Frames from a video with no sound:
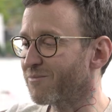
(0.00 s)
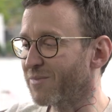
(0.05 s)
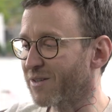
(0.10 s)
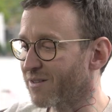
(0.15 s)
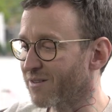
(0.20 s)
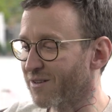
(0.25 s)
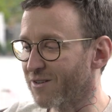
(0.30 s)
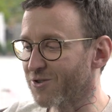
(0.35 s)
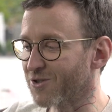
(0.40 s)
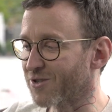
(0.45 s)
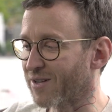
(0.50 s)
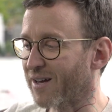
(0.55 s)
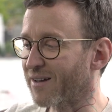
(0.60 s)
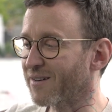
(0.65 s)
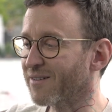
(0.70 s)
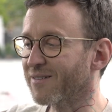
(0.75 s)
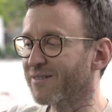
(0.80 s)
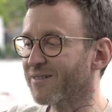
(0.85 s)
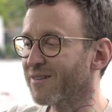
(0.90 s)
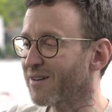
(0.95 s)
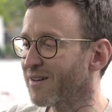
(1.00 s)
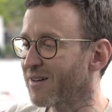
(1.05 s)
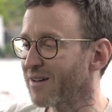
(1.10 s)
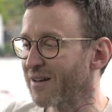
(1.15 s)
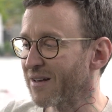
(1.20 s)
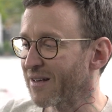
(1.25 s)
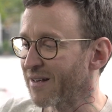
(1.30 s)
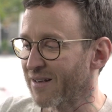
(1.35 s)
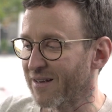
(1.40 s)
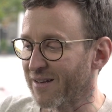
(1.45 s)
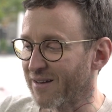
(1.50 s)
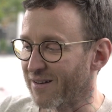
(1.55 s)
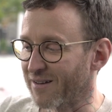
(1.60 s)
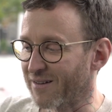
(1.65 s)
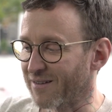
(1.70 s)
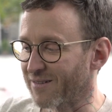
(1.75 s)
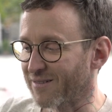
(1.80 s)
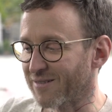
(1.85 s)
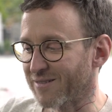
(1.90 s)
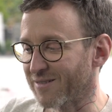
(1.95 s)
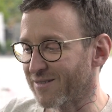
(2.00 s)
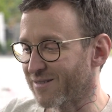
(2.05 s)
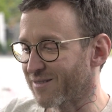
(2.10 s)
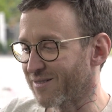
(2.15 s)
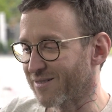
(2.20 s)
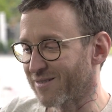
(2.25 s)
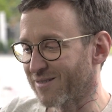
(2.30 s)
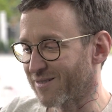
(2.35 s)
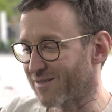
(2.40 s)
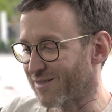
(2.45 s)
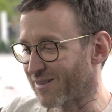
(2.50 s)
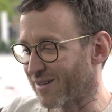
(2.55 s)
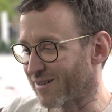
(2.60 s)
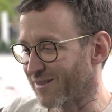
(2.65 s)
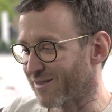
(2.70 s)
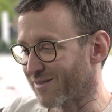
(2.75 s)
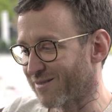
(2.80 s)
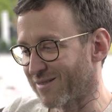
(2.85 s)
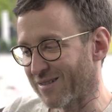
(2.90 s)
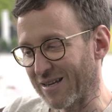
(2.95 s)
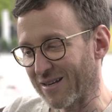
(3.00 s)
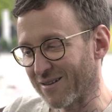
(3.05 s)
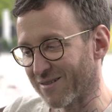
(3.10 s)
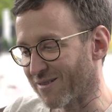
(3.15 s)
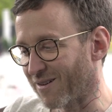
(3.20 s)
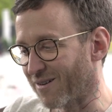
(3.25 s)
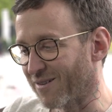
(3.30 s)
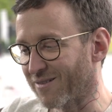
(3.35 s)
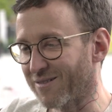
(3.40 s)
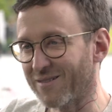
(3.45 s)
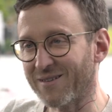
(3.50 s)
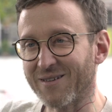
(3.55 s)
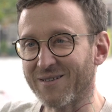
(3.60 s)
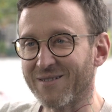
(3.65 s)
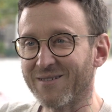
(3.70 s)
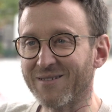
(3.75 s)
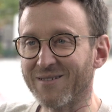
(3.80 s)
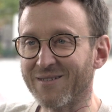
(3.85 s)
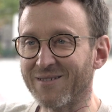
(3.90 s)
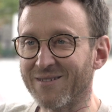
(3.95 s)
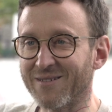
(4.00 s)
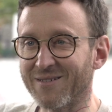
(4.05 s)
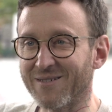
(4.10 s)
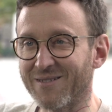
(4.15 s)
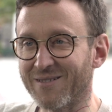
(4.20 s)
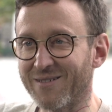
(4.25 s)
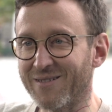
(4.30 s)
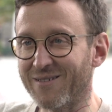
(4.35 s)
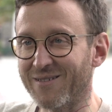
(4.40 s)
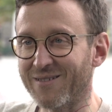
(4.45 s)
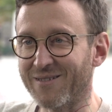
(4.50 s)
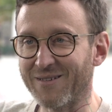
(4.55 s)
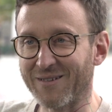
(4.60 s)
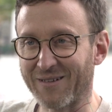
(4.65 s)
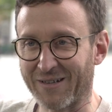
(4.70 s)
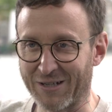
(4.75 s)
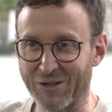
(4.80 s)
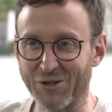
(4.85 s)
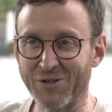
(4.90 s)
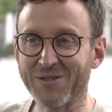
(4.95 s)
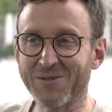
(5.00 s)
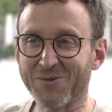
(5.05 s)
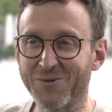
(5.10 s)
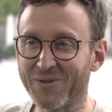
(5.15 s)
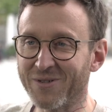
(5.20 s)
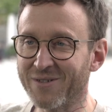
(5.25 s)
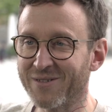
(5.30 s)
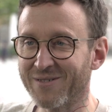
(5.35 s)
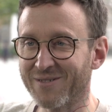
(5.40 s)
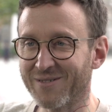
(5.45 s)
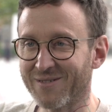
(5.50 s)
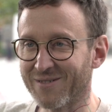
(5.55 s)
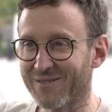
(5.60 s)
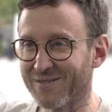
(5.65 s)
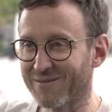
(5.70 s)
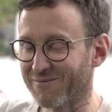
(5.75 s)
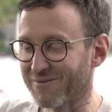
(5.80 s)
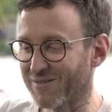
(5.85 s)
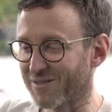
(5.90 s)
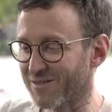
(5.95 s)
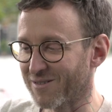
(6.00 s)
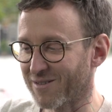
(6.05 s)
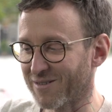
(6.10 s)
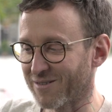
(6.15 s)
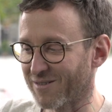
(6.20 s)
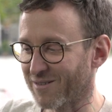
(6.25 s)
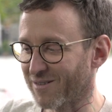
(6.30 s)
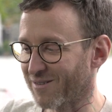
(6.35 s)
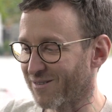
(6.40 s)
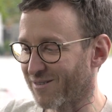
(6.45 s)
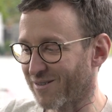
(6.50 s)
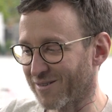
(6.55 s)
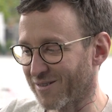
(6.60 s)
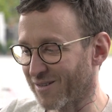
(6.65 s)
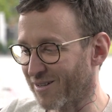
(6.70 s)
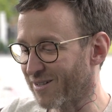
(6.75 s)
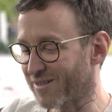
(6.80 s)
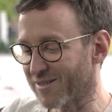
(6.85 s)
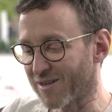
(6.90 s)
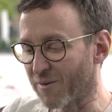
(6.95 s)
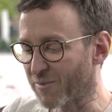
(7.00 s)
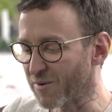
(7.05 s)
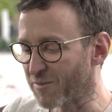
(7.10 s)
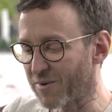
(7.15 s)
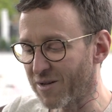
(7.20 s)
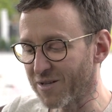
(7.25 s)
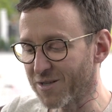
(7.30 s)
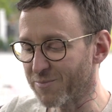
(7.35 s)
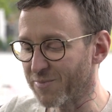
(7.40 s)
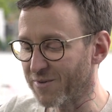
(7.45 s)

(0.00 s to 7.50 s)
Michael Steiner äh, ist, ist ein sehr talentierter äh, Regisseur. Das hat er, hat er jetzt abermals